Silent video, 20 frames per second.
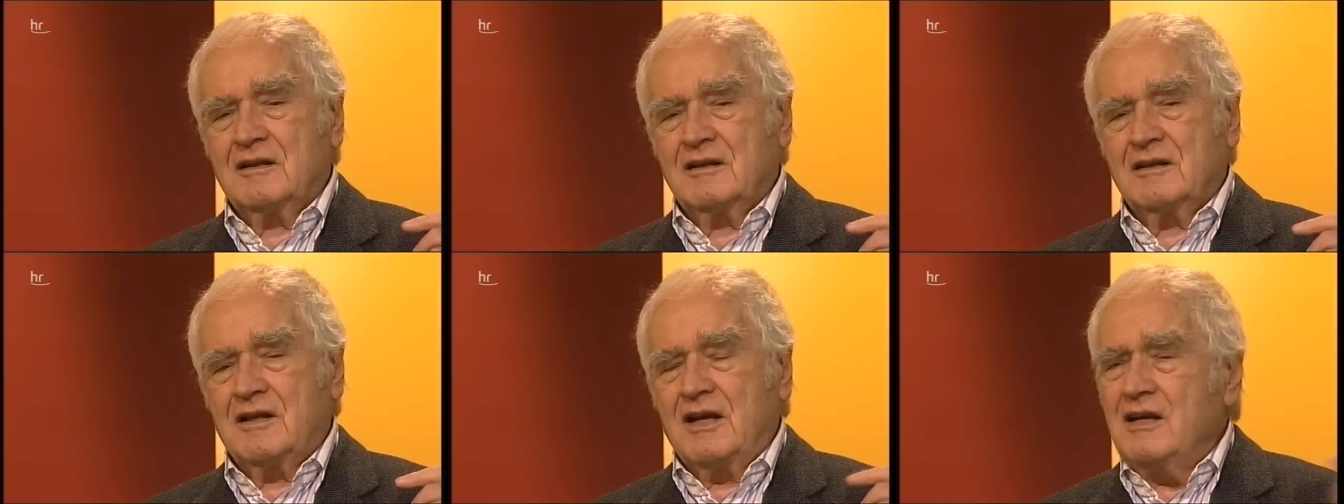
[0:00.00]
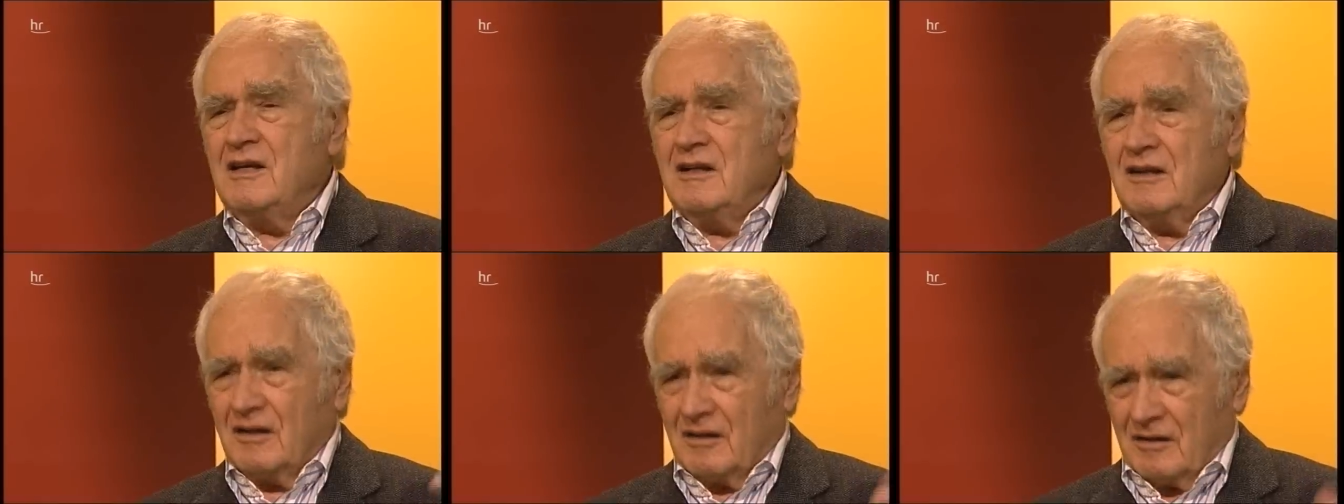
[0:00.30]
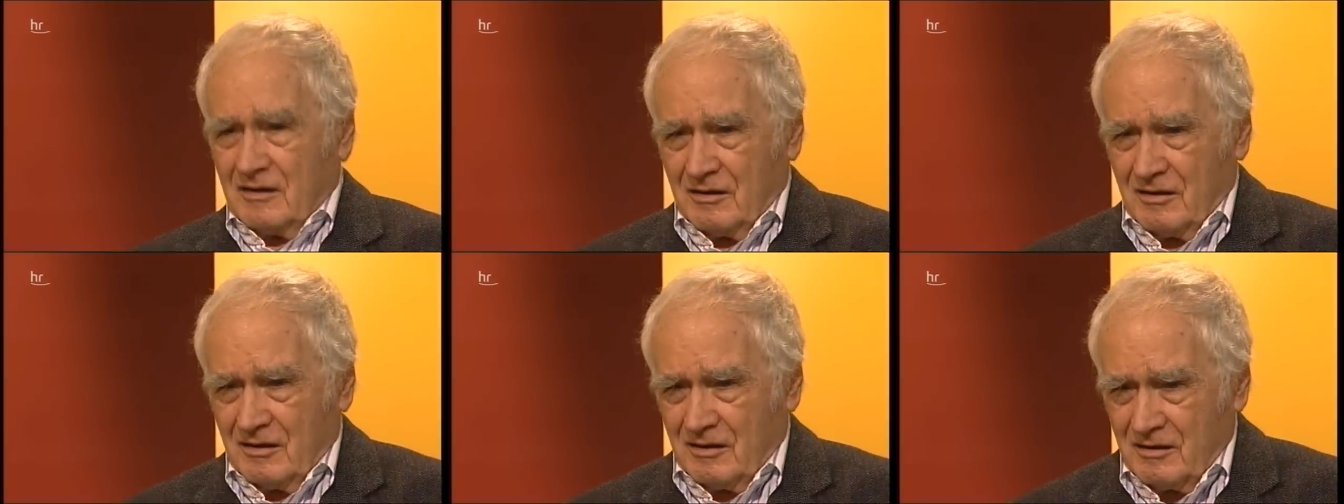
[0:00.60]
Kinder
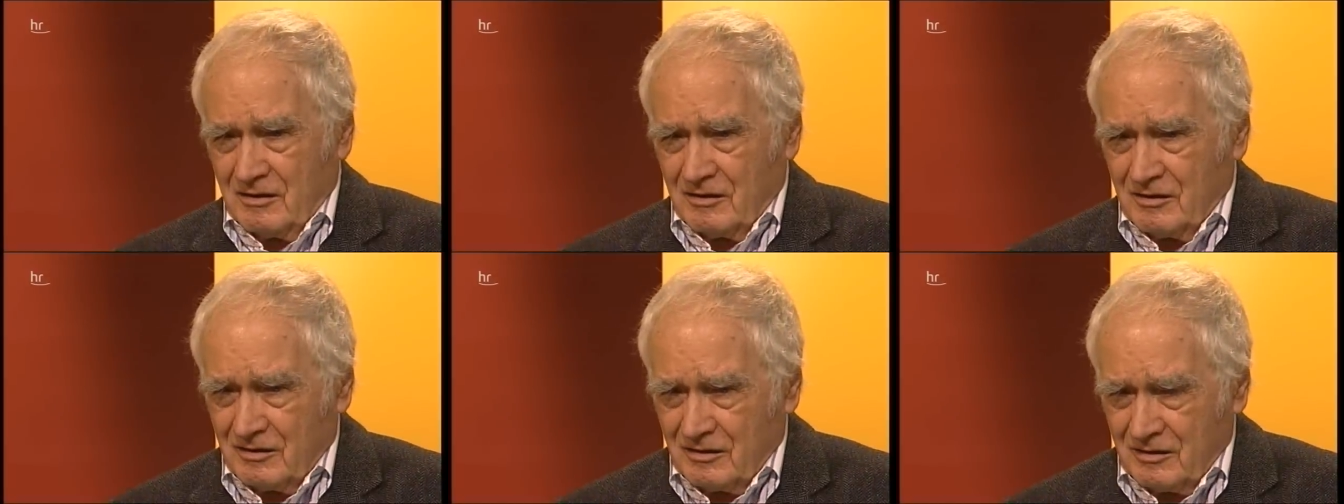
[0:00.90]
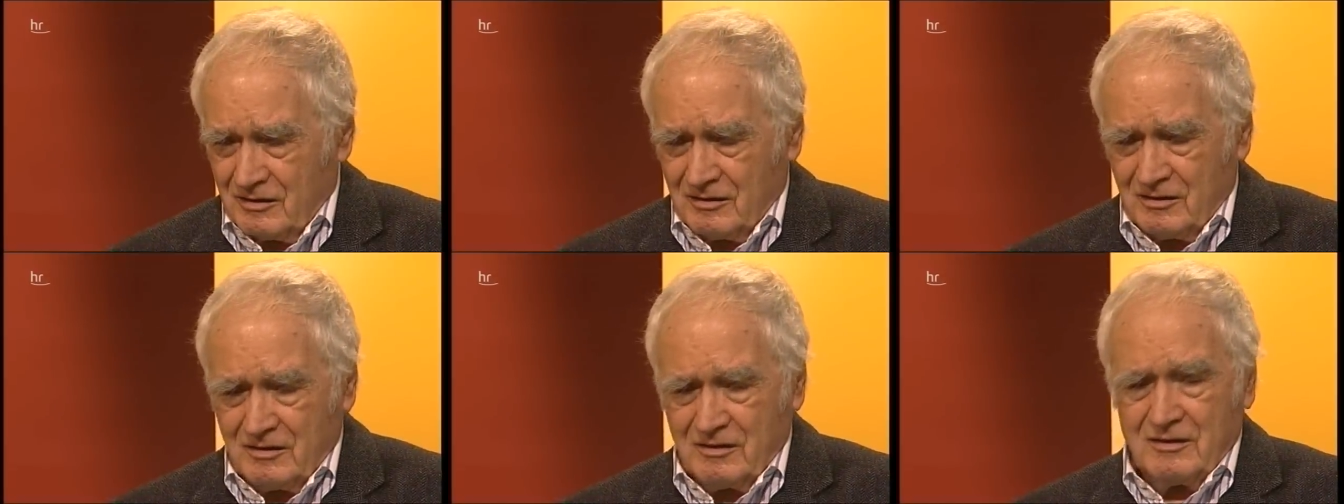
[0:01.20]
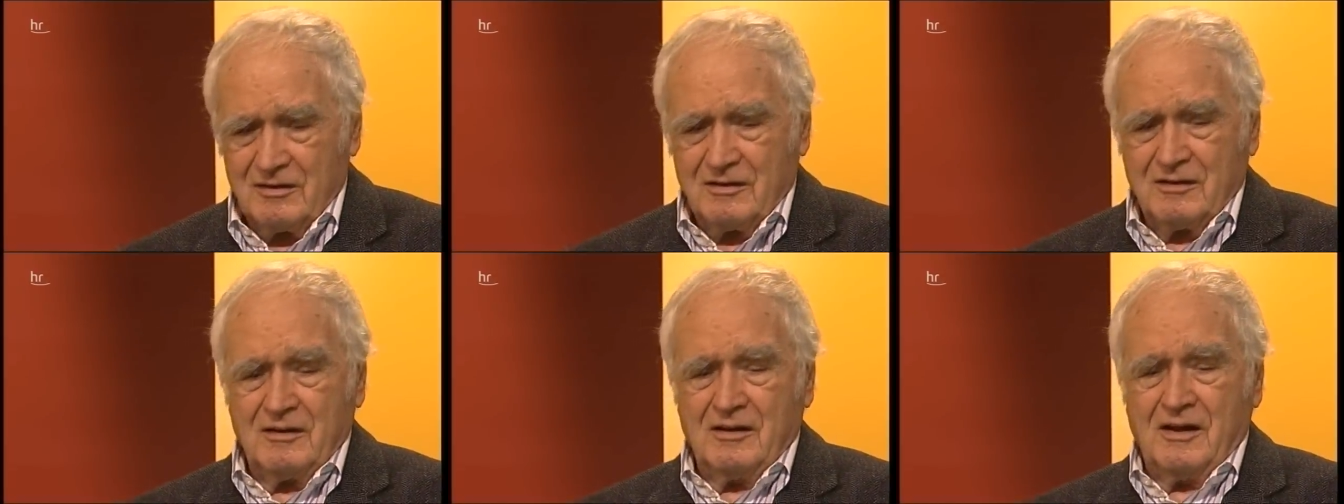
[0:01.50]

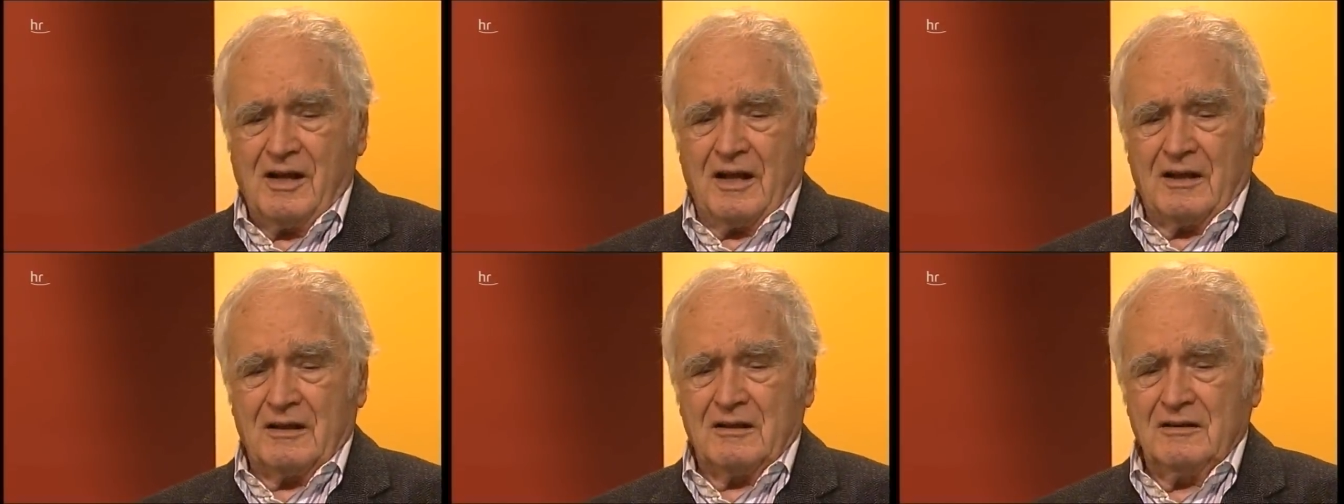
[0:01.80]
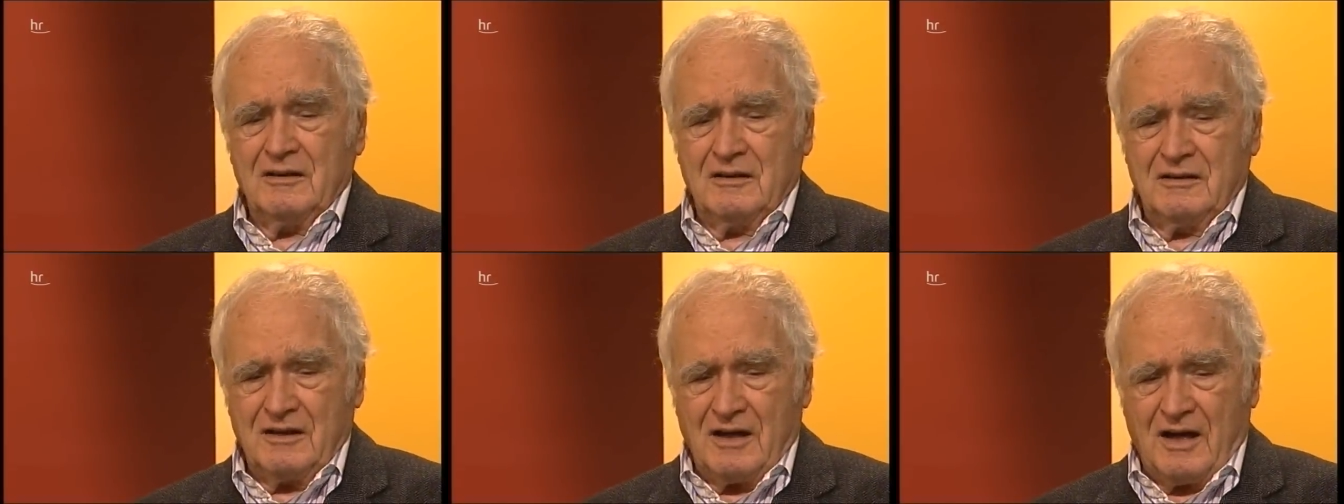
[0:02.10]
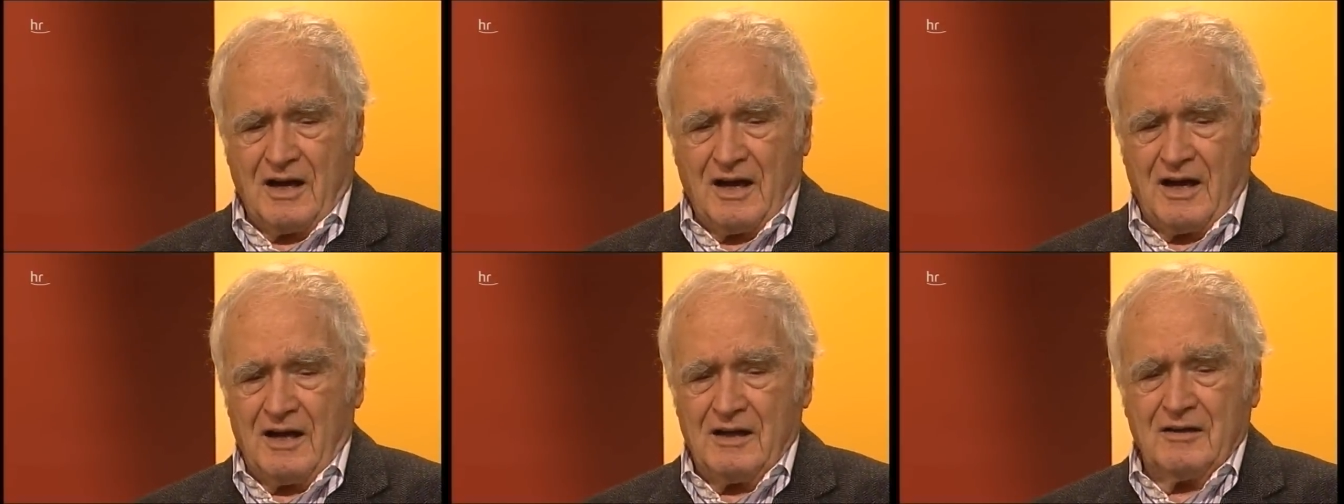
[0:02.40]
lernen
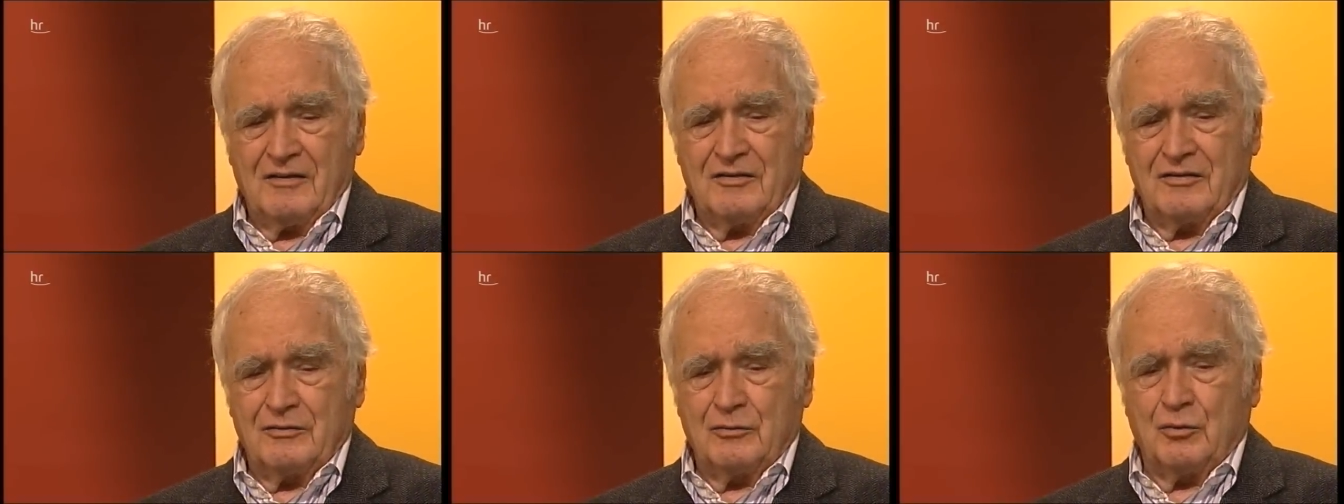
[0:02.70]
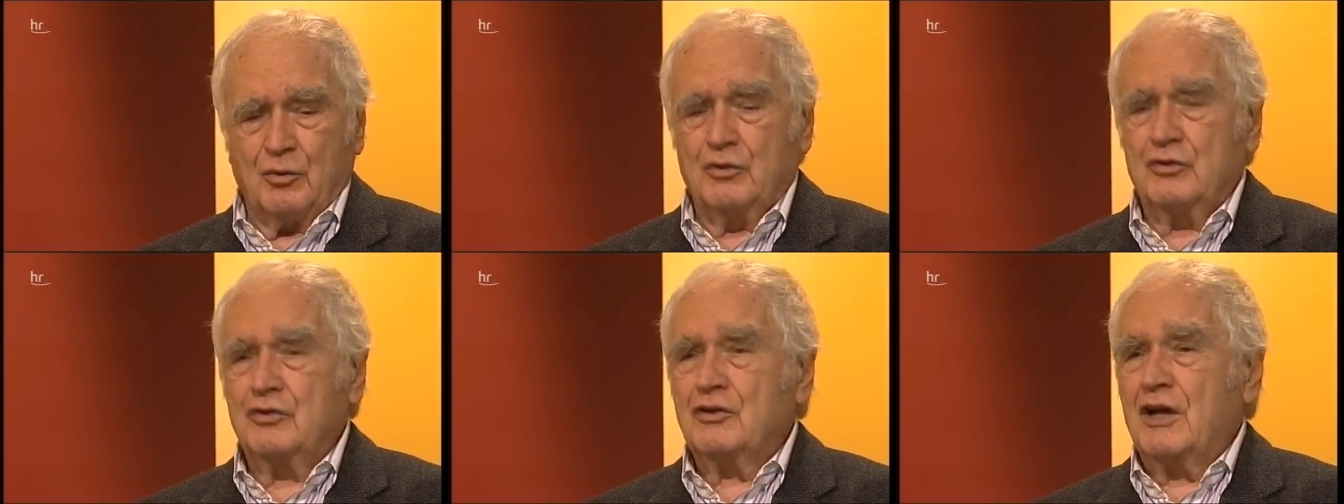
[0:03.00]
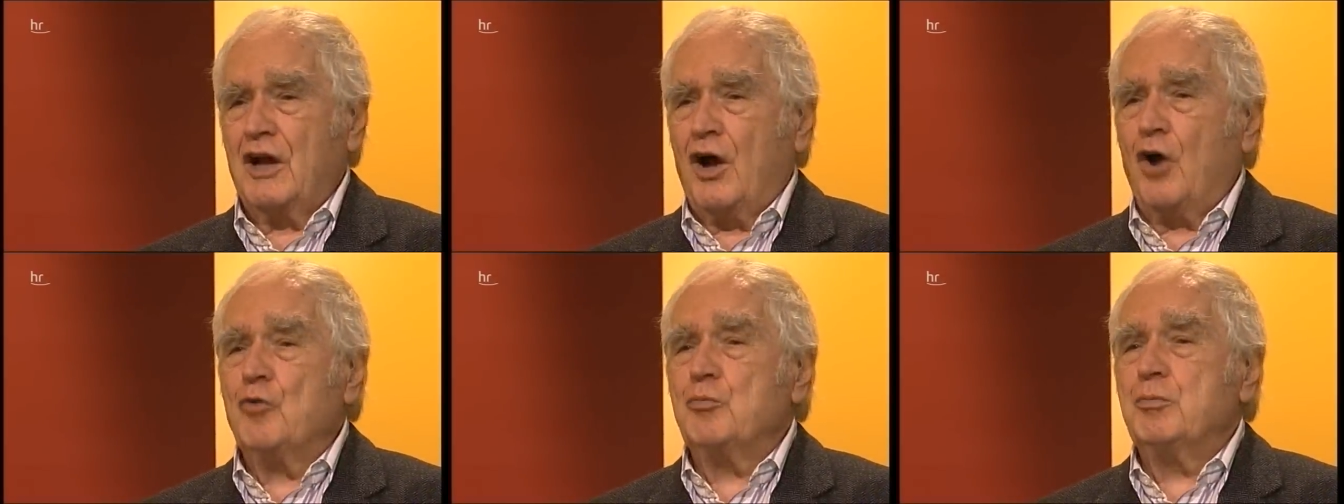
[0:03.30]
ja alles durch
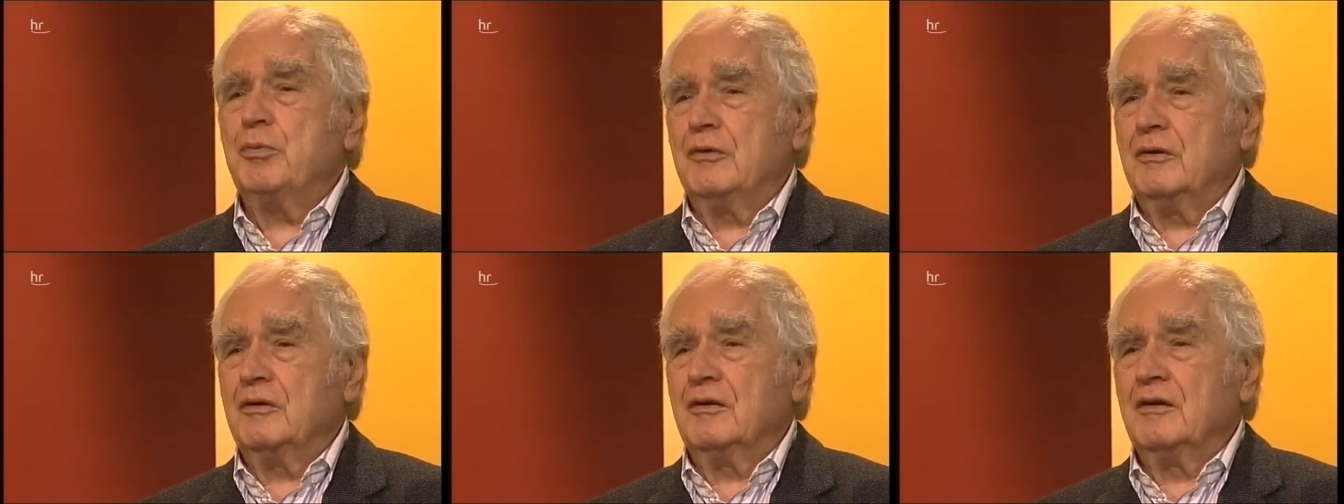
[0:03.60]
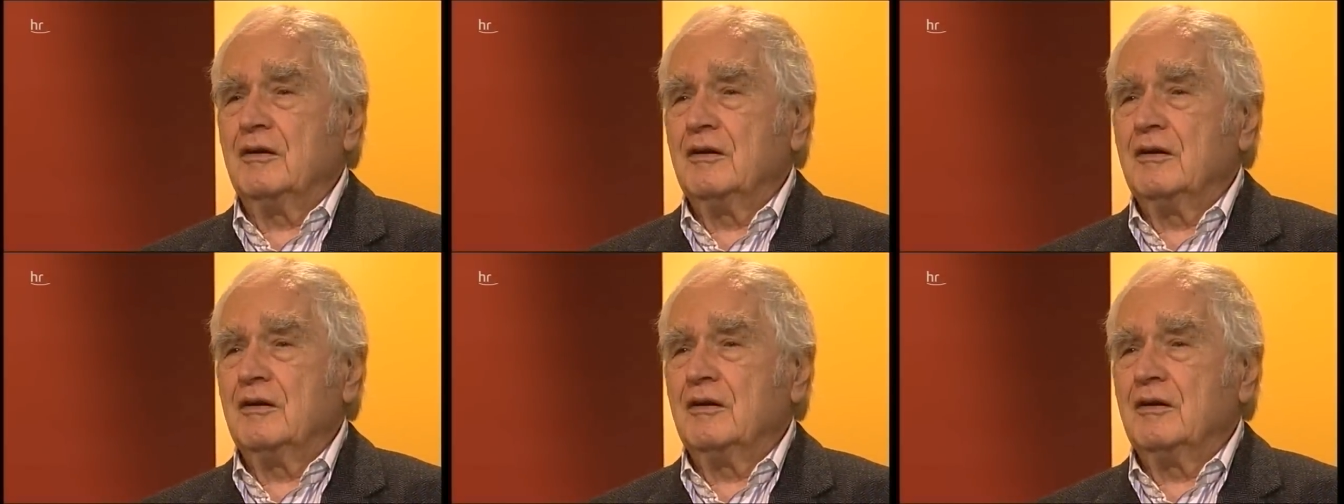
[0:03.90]
Glauben.